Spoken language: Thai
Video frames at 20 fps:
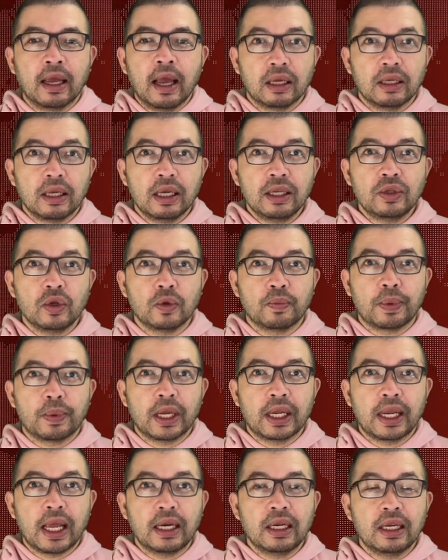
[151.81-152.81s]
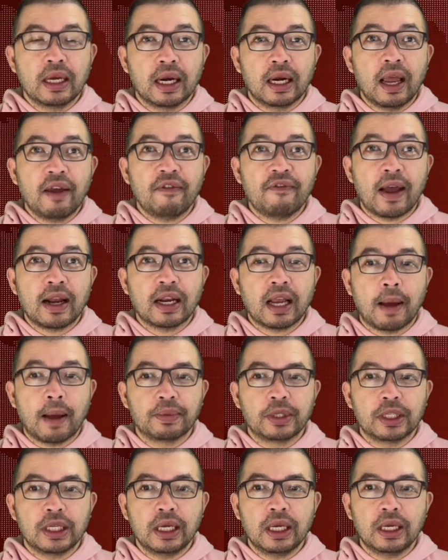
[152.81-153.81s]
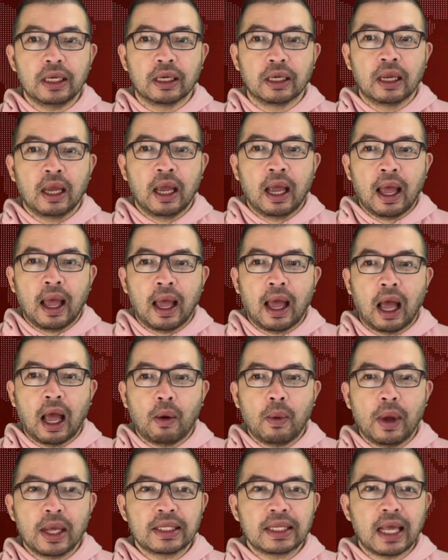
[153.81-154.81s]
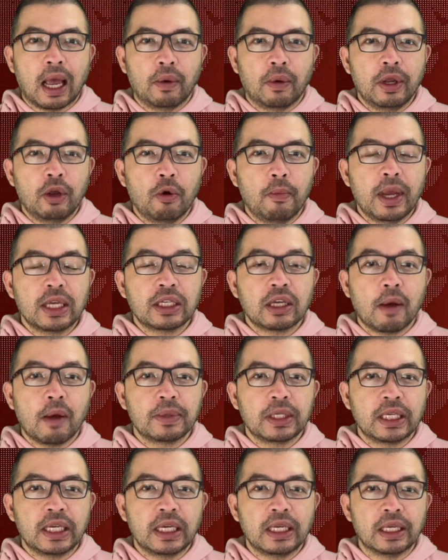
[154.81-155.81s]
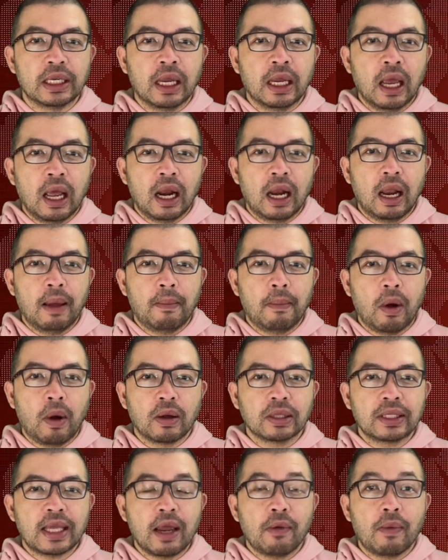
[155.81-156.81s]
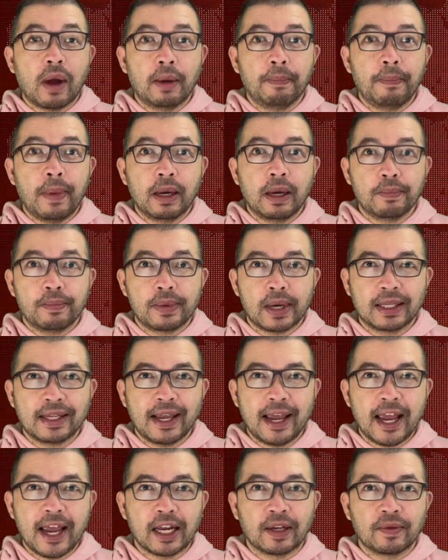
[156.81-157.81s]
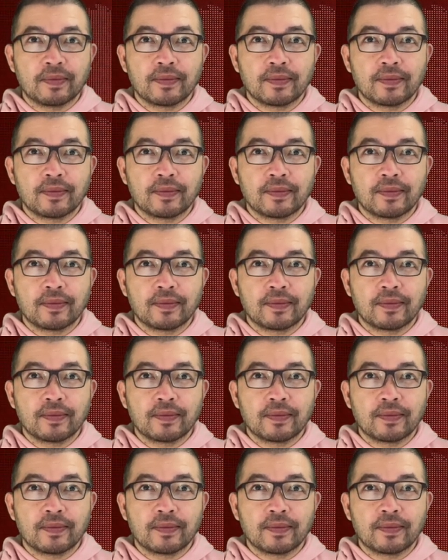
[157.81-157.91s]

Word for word: ยิ่งจุดประเด็นเดือดให้แฟนคลับจีนหาว่าสาวนิวไม่ชอบจีนและมองไต้หวันเป็นประเทศ